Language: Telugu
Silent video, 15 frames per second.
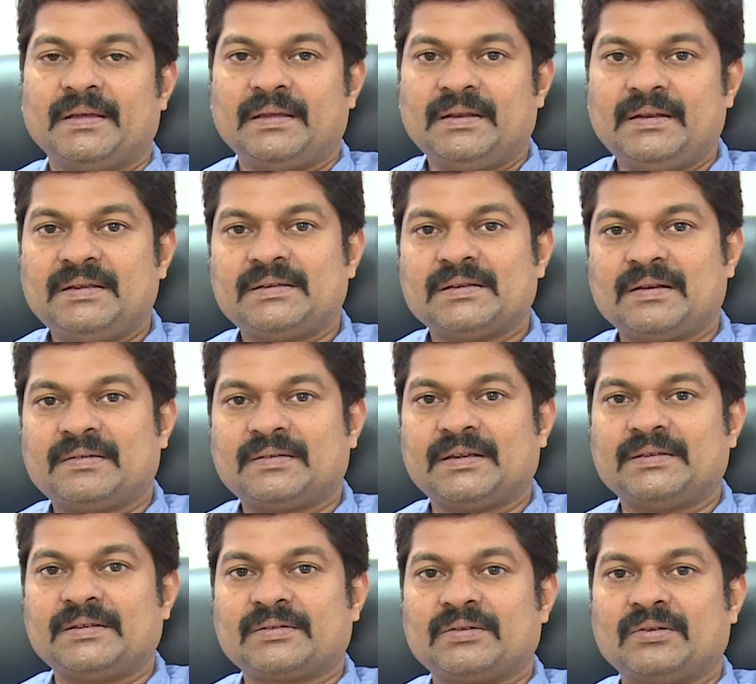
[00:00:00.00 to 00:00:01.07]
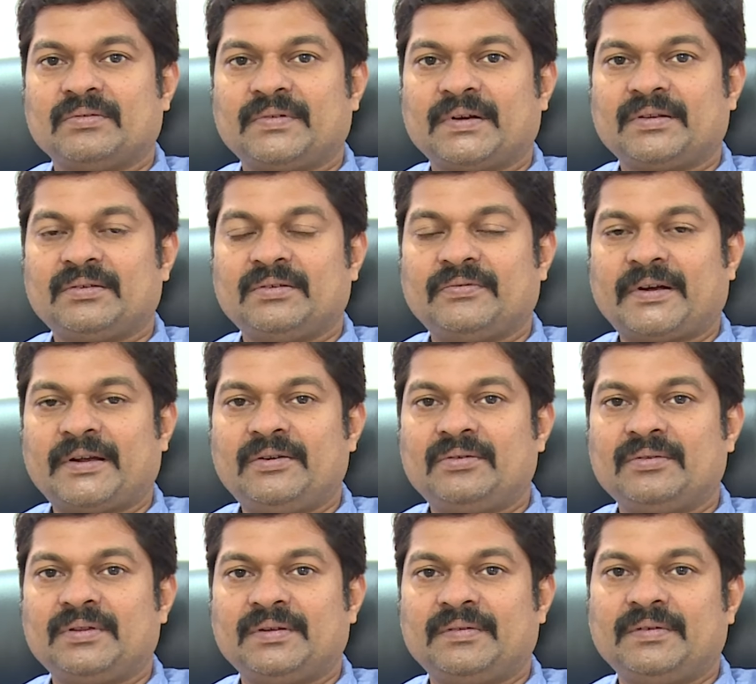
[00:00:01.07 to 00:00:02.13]
ఇనీషియల్ స్టేజెస్లో ఫస్ట్ ఫైవ్
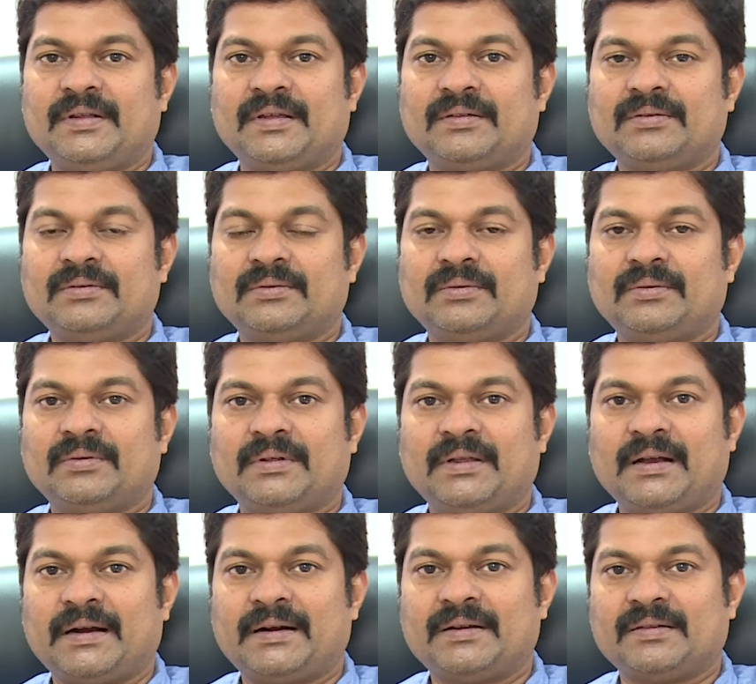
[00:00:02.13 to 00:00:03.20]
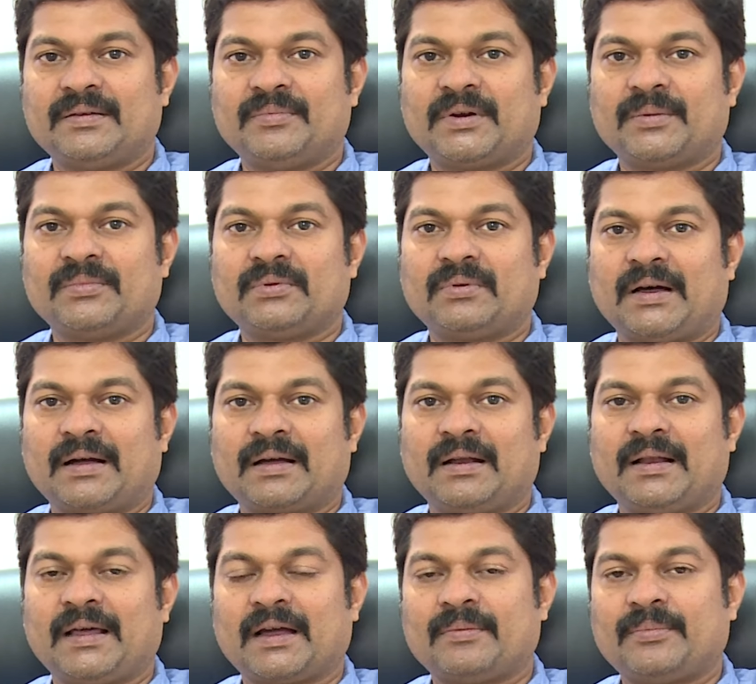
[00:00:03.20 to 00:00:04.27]
టు సిక్స్ డేస్ ఇలాంటి సిమ్టమ్స్
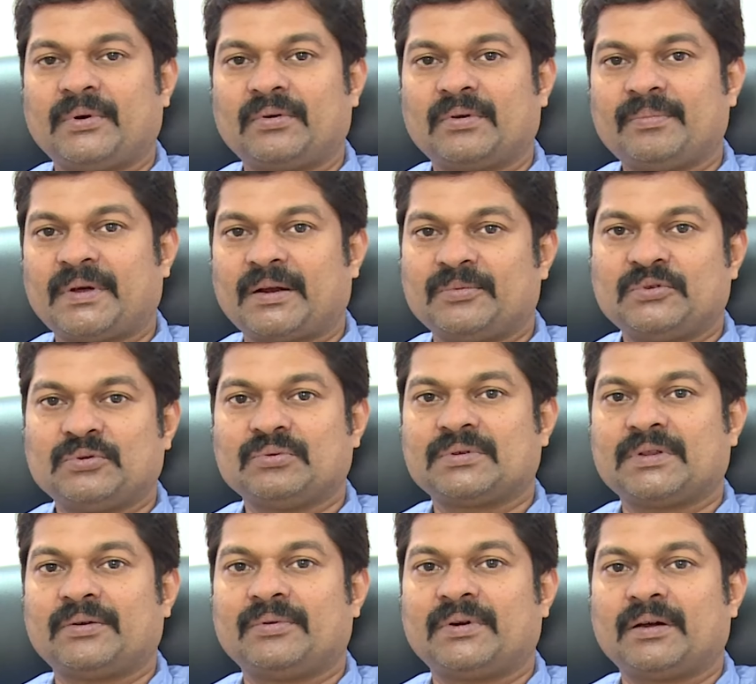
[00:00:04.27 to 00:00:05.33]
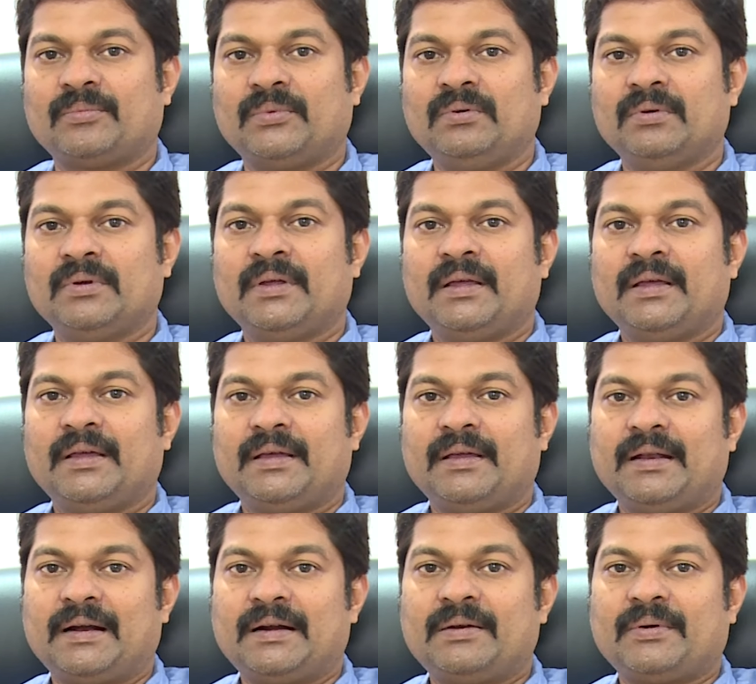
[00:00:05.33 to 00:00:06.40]
ఆకలి లేకపోవటం మనం చూస్తూ ఉంటాము
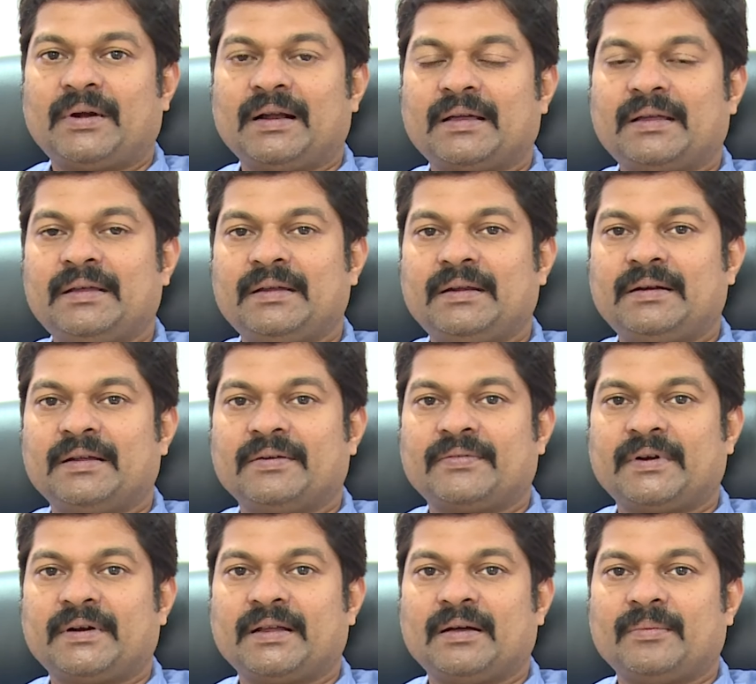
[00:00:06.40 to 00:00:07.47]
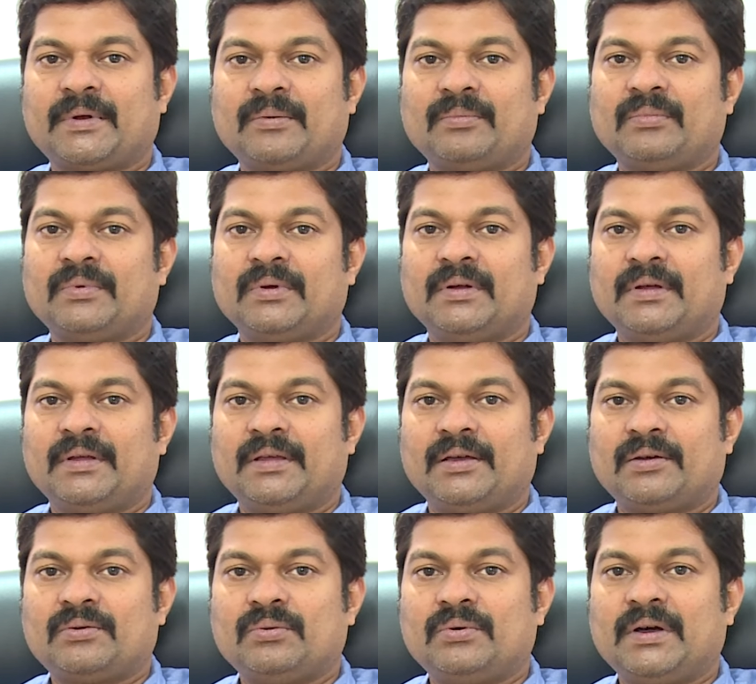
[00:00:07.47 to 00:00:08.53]
ఇలాంటి వాళ్ళకి డెఫినెట్గా మనం
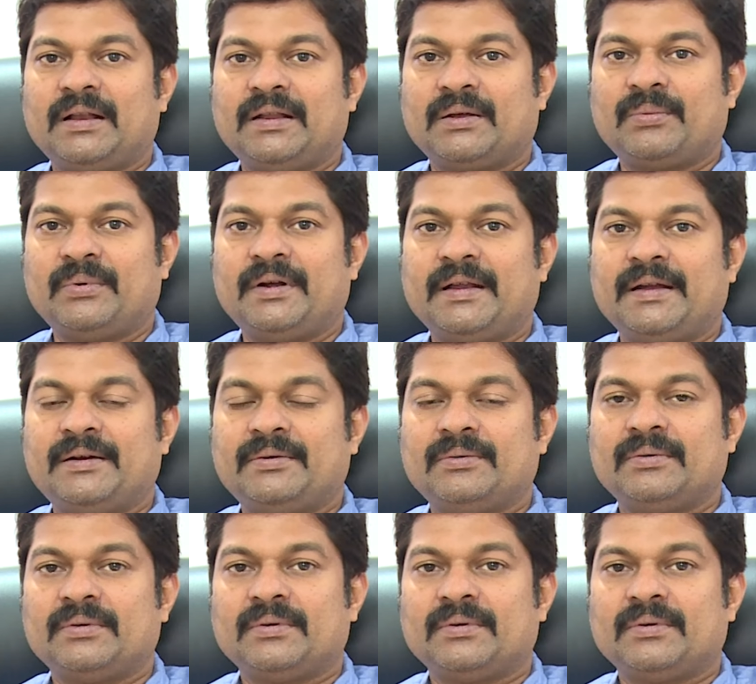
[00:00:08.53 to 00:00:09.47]
ఎక్కువగా లిక్విడ్ డైట్